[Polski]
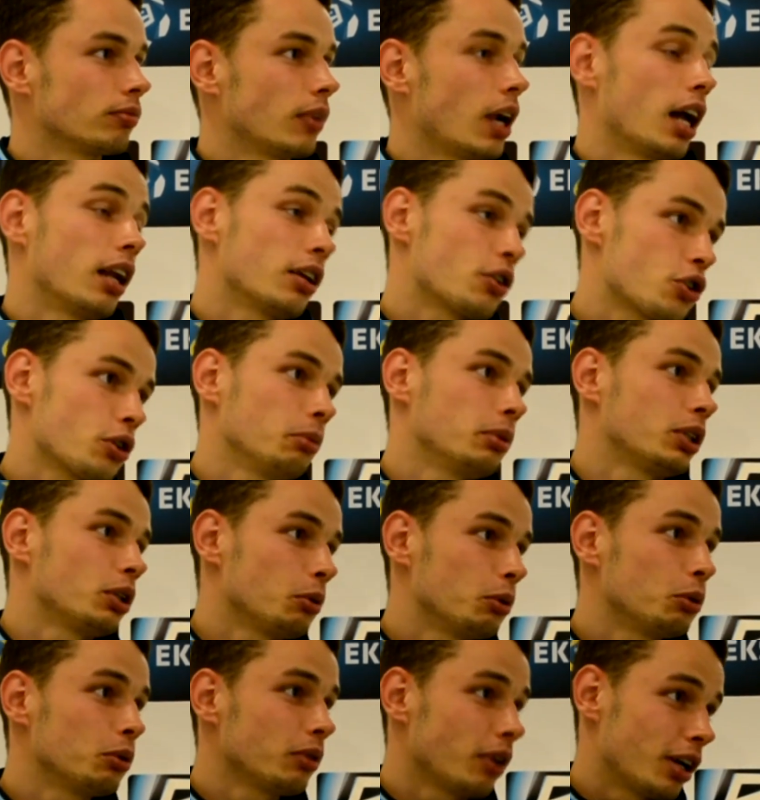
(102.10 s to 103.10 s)
Ale żeby, to
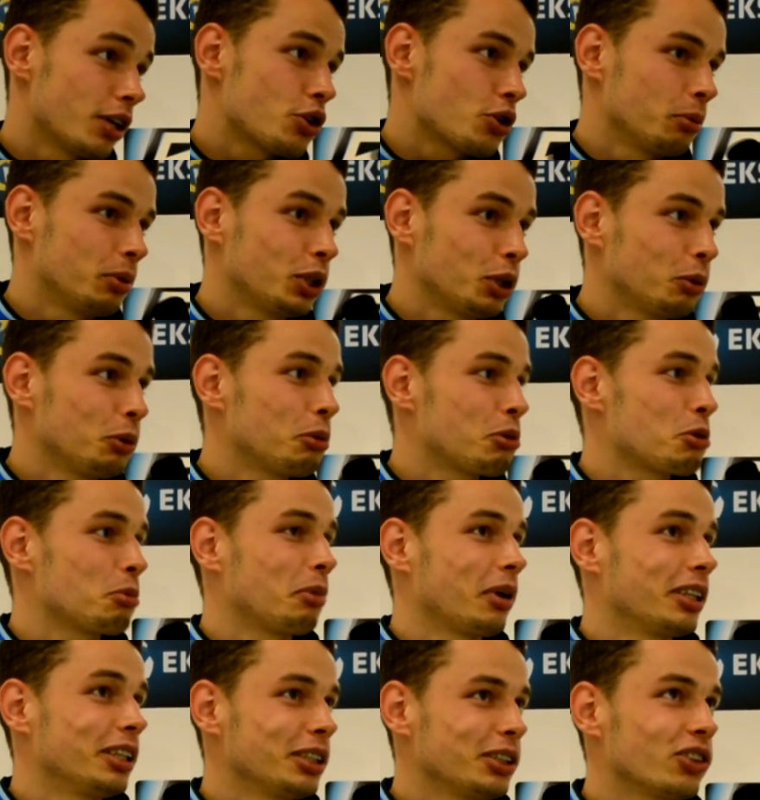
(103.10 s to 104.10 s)
był, ale żeby to był
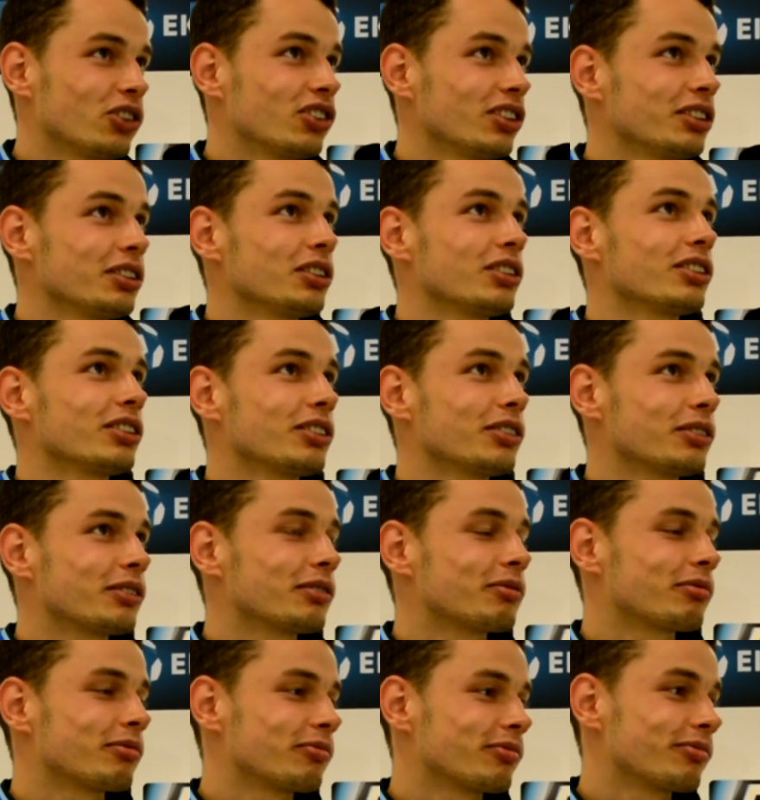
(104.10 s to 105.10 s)
przypadek, no to...
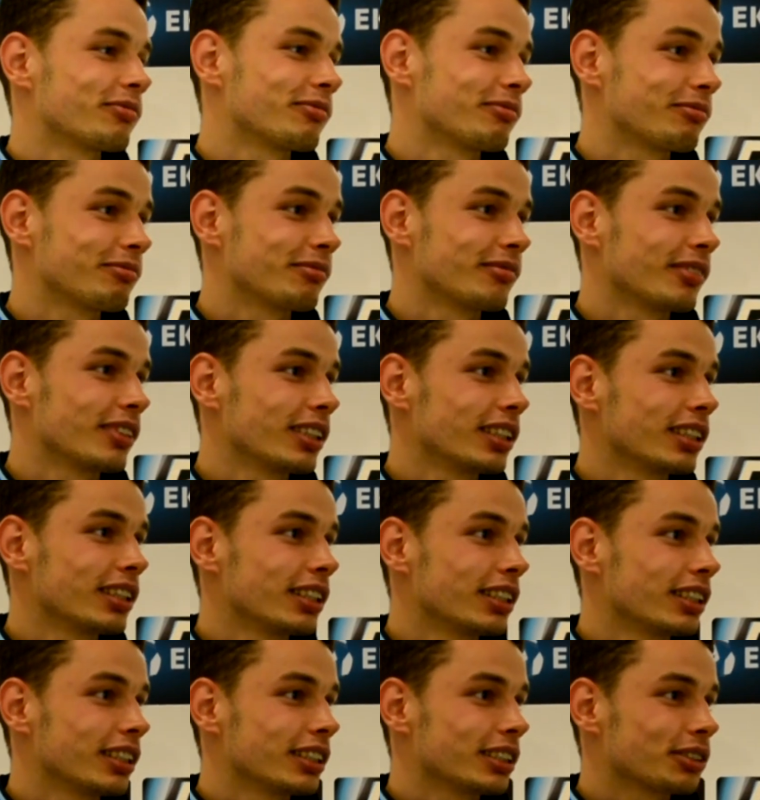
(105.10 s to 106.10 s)
Nie, tutaj mi bardziej
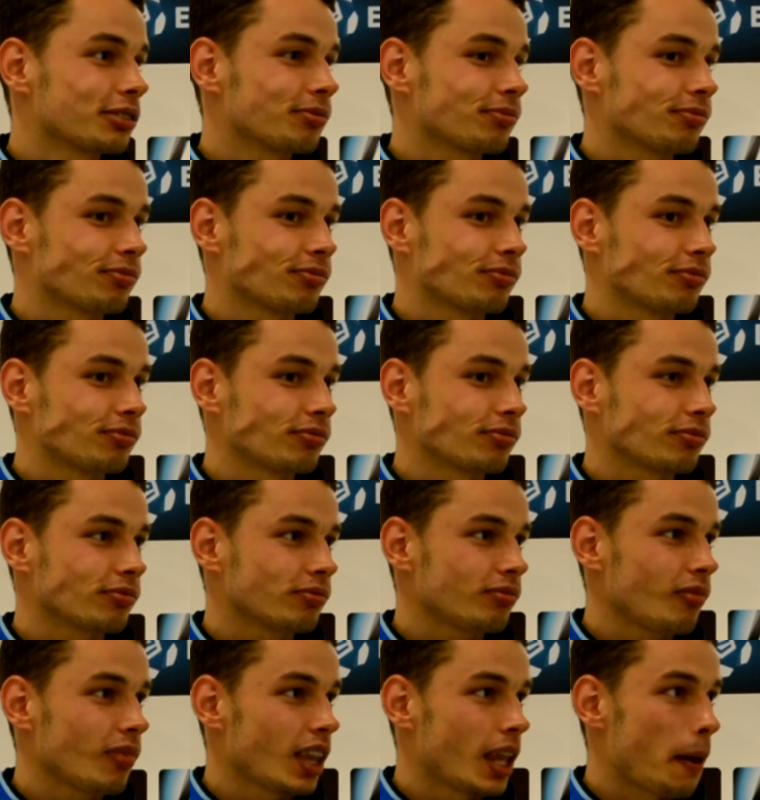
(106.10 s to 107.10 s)
chodziło o jakiś schemat, czy
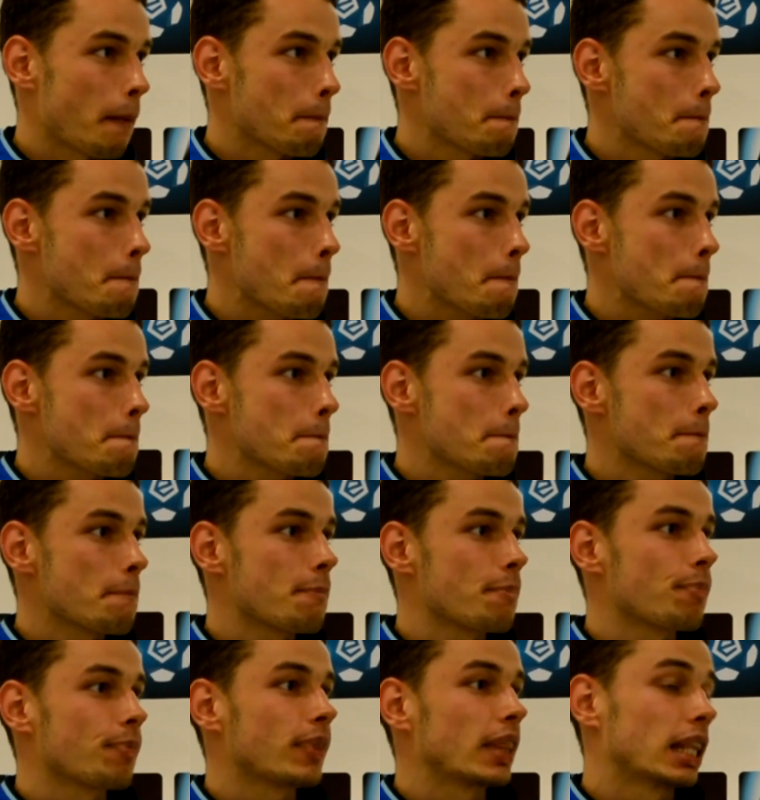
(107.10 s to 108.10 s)
rzeczywiście tutaj zadziałał,
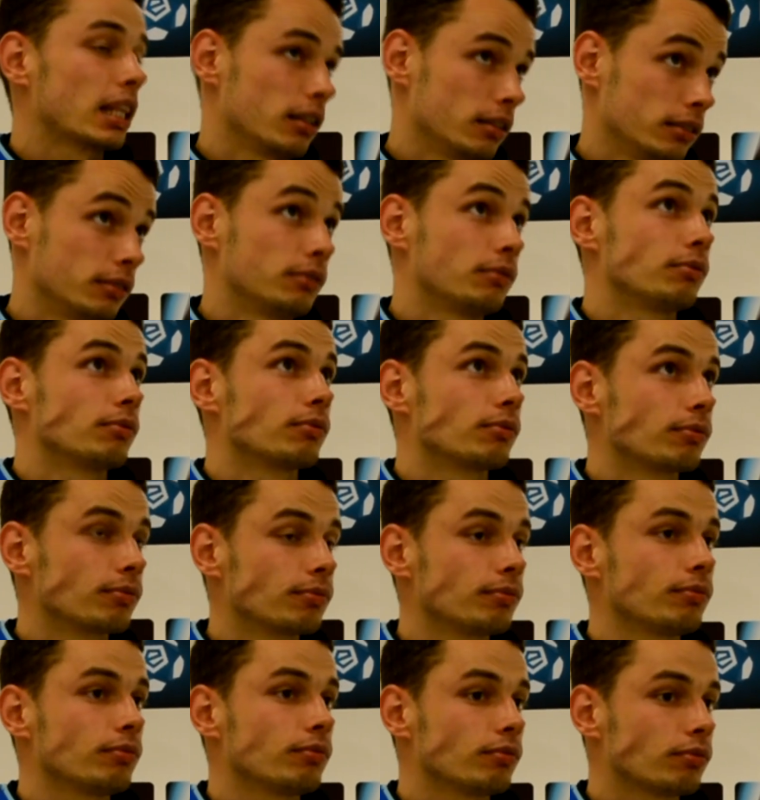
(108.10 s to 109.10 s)
czy, czy
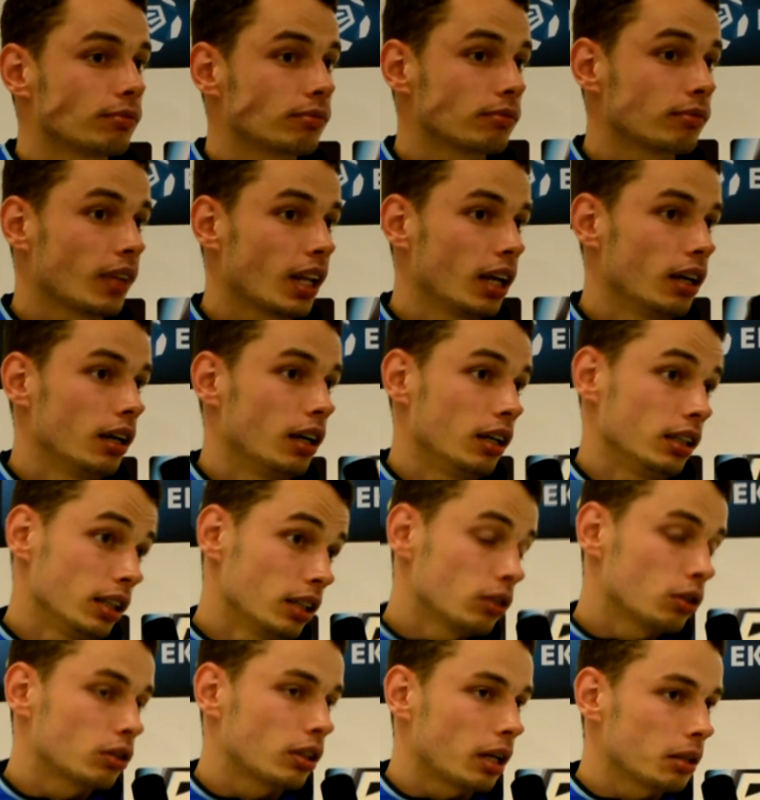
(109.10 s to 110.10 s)
jednak nie.
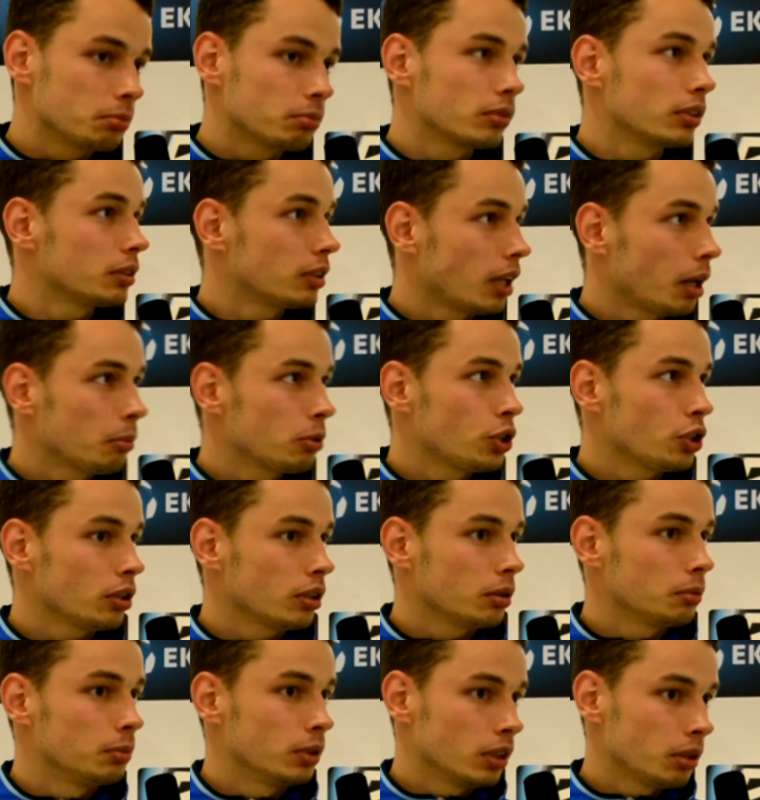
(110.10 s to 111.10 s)
nie no, tam, tam
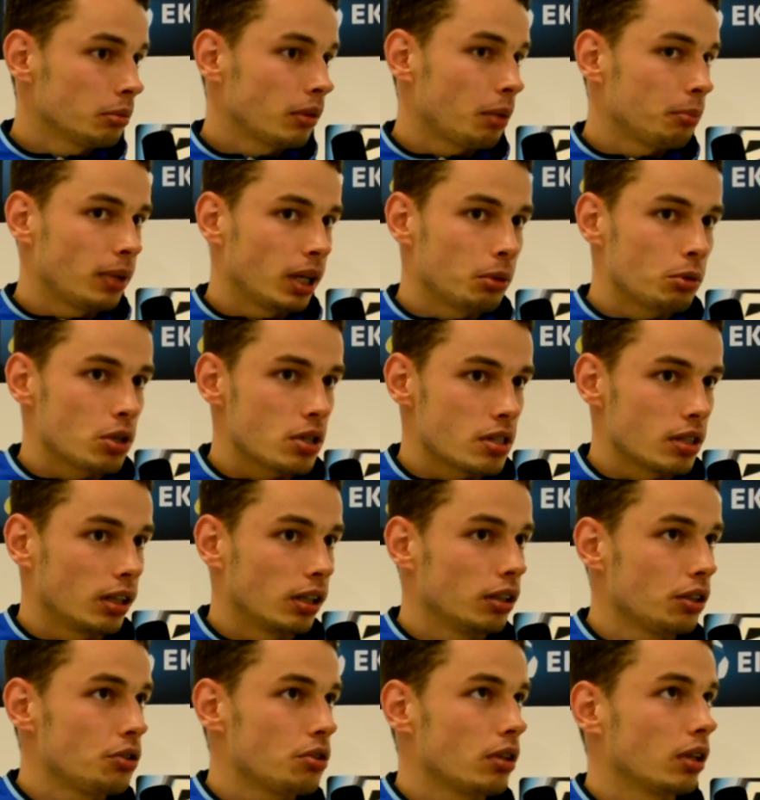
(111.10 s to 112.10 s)
gdzie byłem, tam miałem się
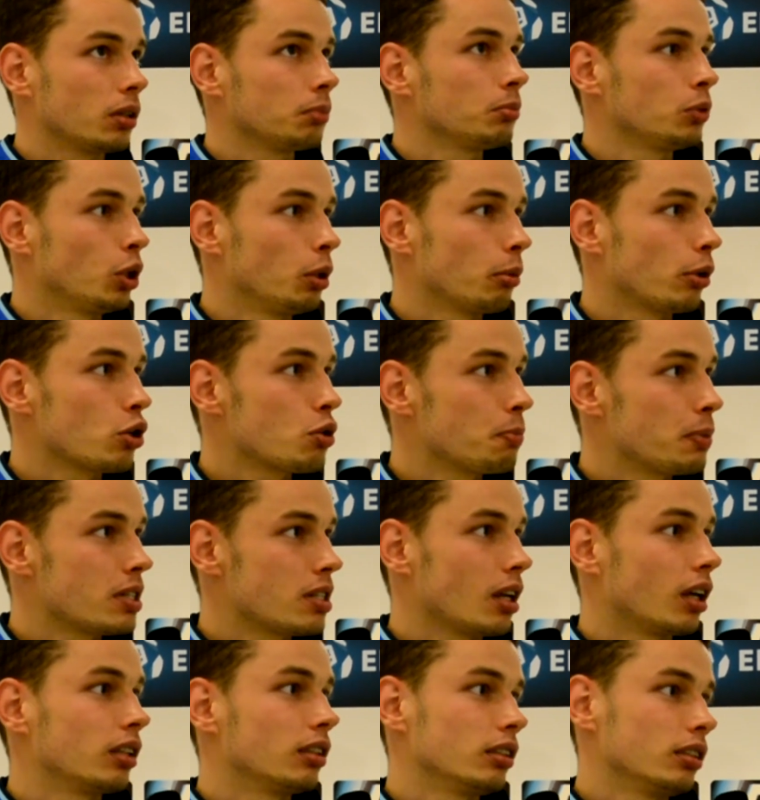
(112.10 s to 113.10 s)
znaleźć, tam byłem
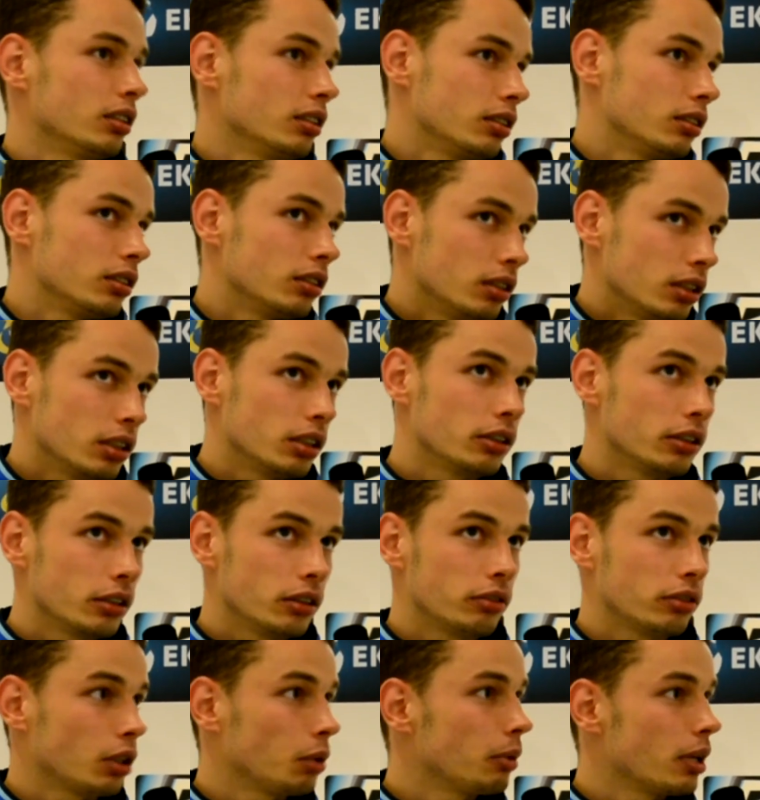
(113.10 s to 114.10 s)
rozpisany i
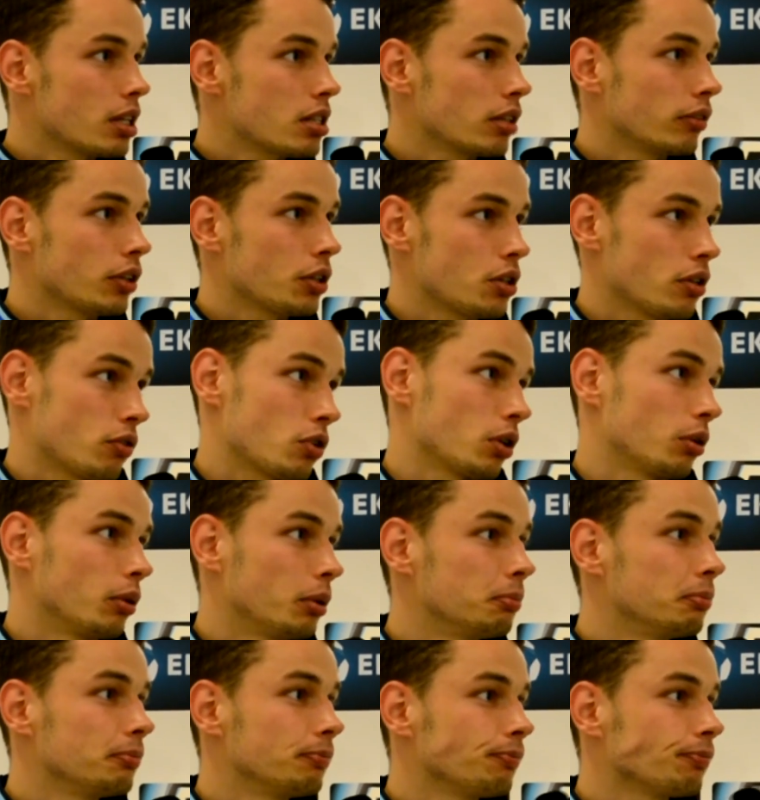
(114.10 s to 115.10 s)
w to miejsce właśnie szedłem.